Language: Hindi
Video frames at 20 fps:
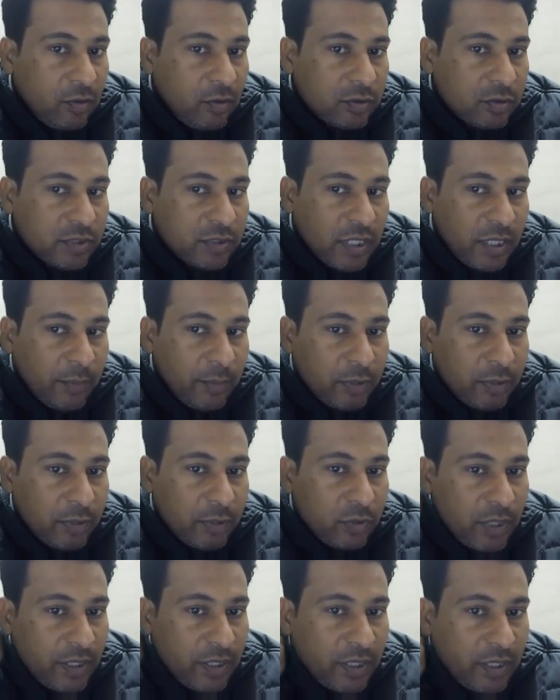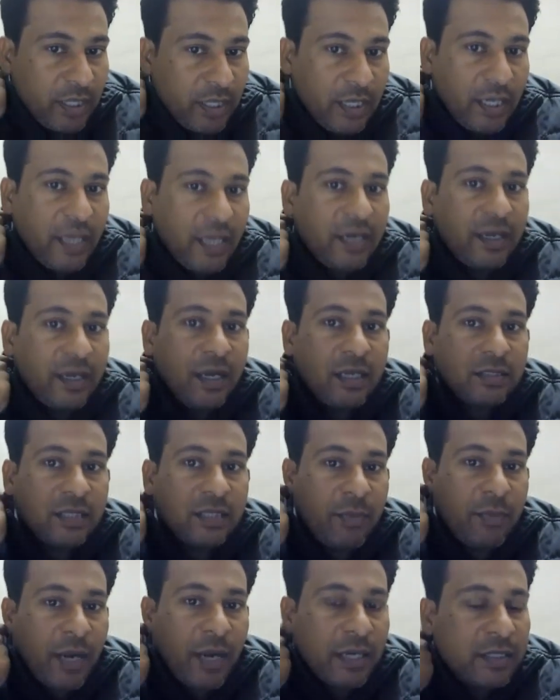उसके लिए मैं दूंगा ड्रिल है रिहर्स है
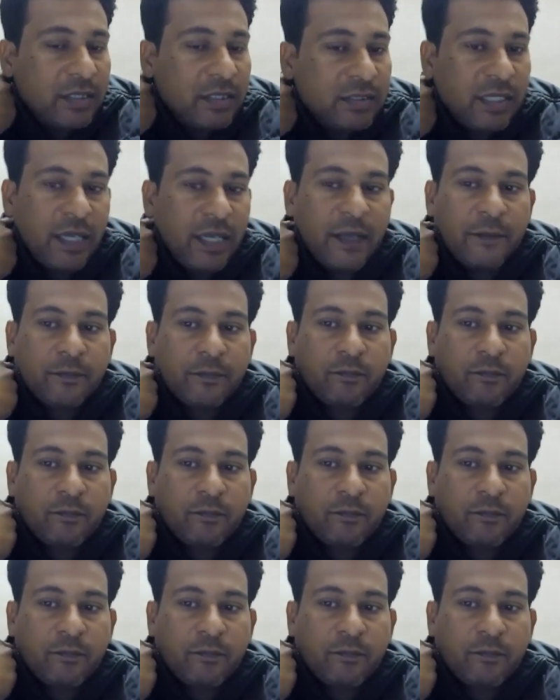प्रैक्टिस है